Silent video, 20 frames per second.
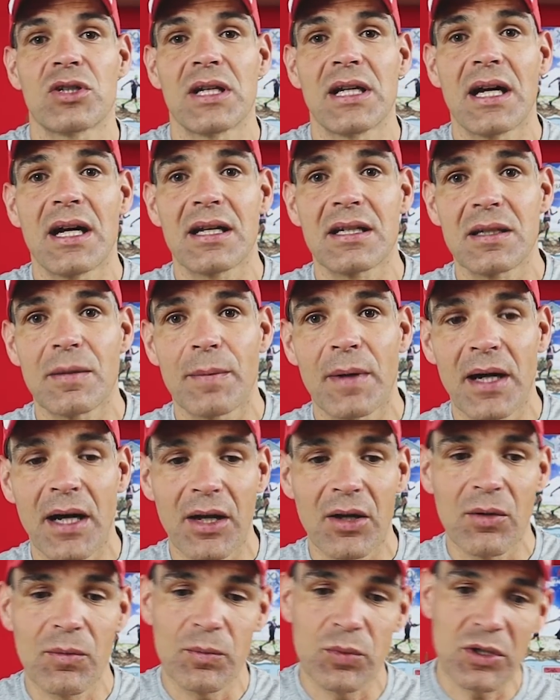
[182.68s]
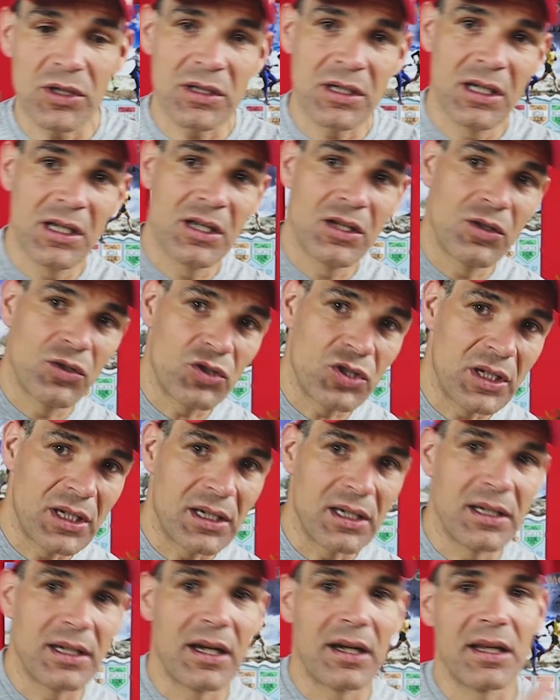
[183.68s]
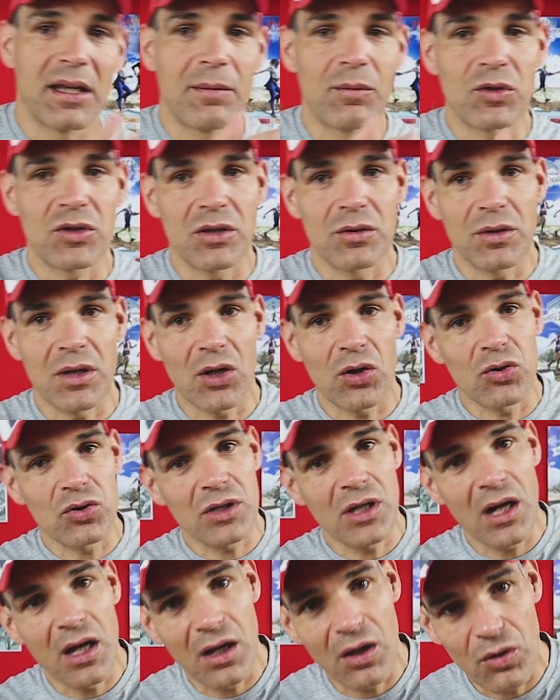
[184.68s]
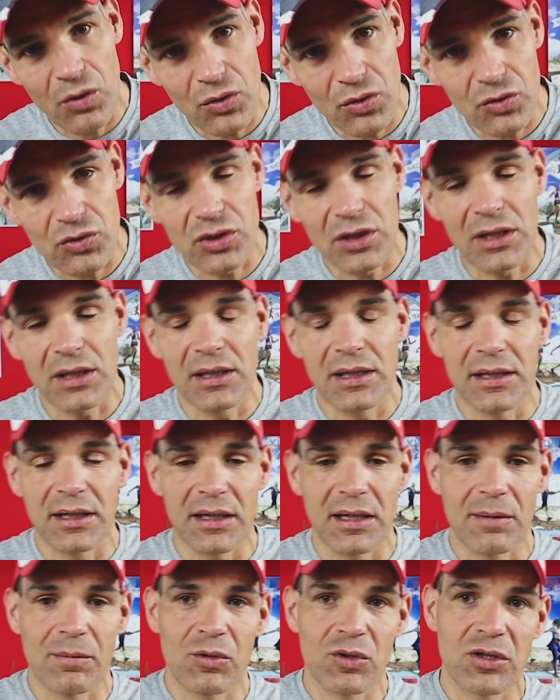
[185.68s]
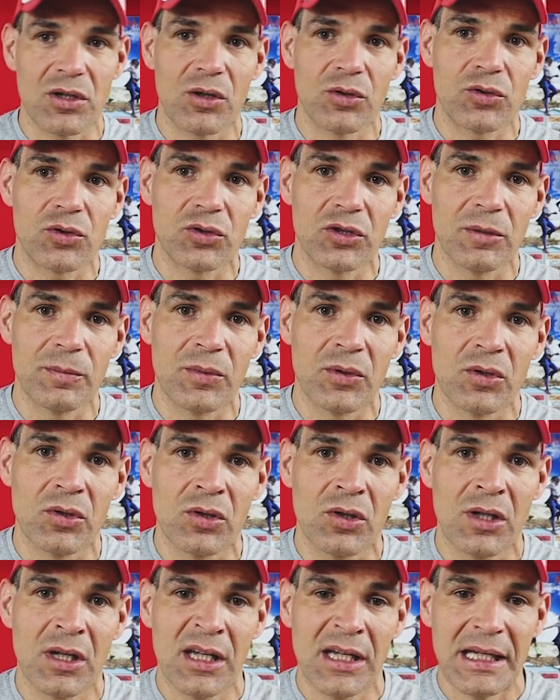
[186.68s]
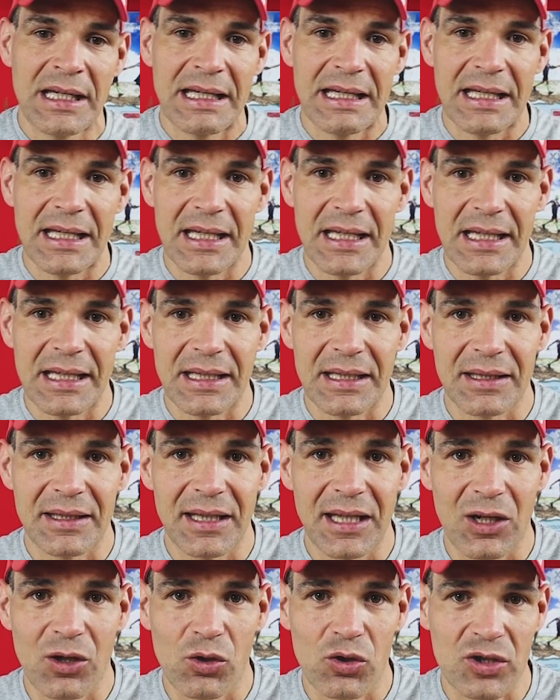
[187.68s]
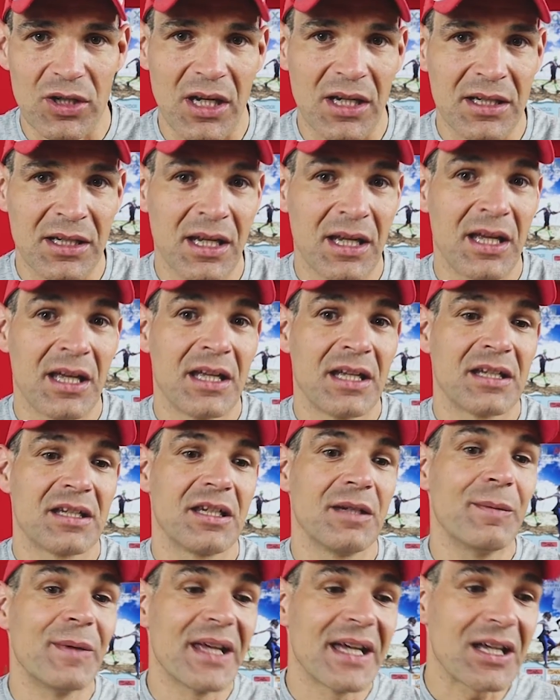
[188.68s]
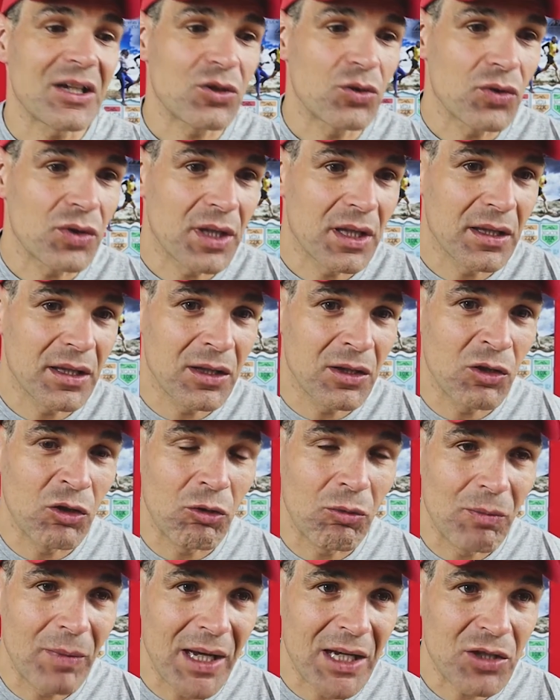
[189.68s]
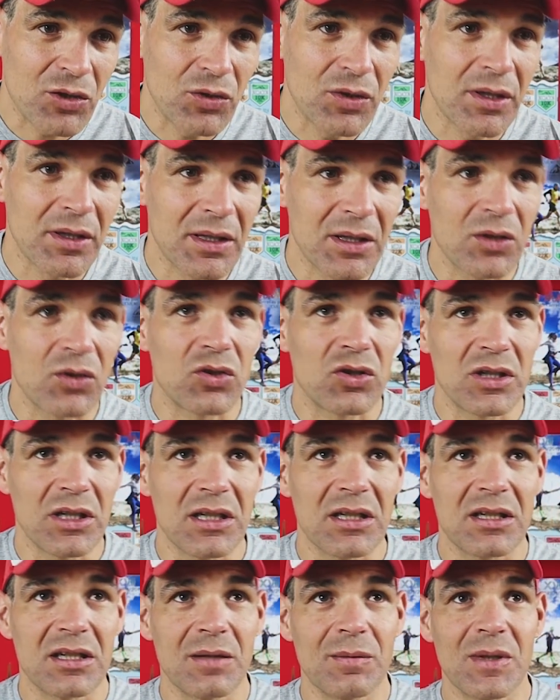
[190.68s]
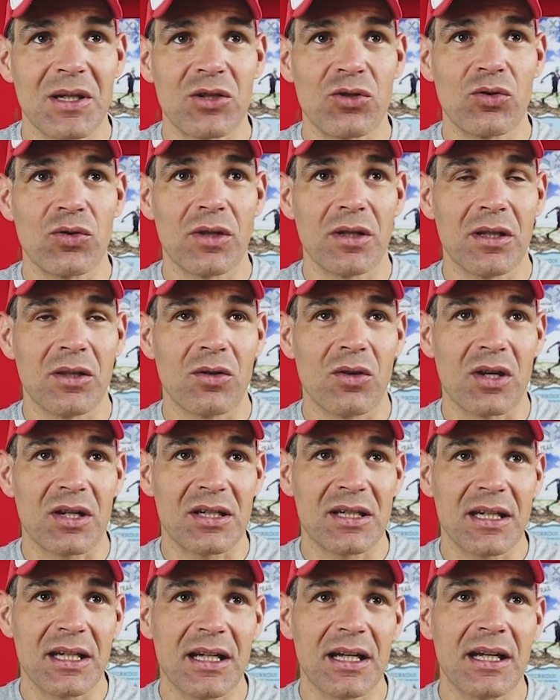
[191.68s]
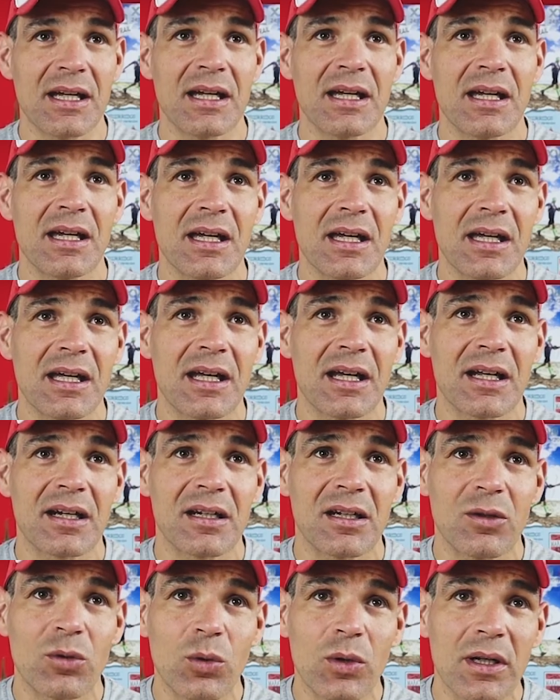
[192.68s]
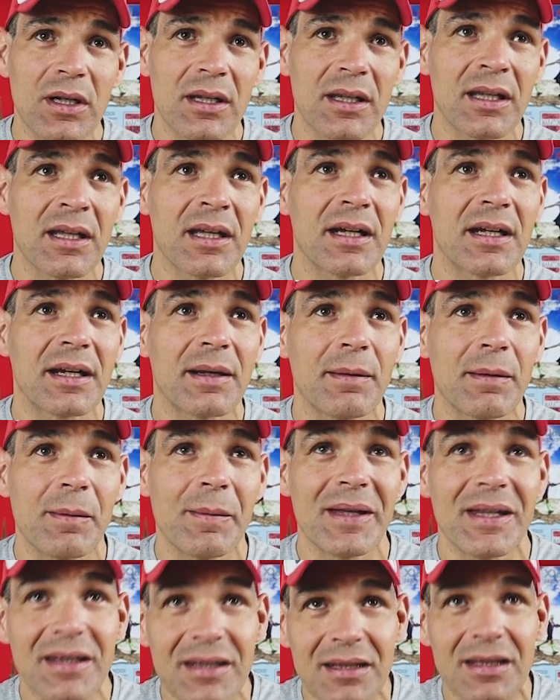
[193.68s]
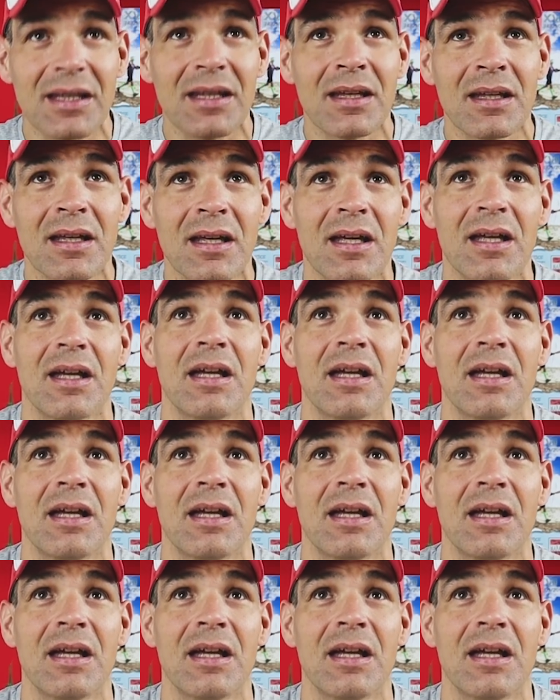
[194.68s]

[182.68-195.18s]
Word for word: sea ese pajarón, pues nos inclinaríamos a una cosa o nos inclinaríamos a otro tipo eh, de cosas. Si me ha sucedido, me ha sucedido, sí, sí me ha sucedido, así que, que recuerde gravemente